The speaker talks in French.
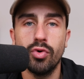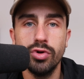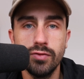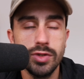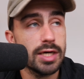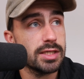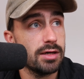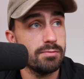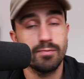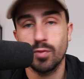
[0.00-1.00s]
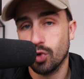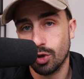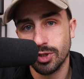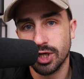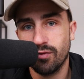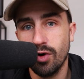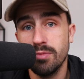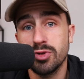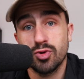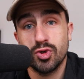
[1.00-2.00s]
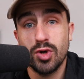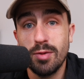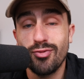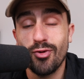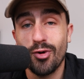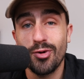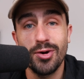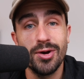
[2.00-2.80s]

au lieu de vous dire ça, comme à chaque fois, parce que je suis là pour euh,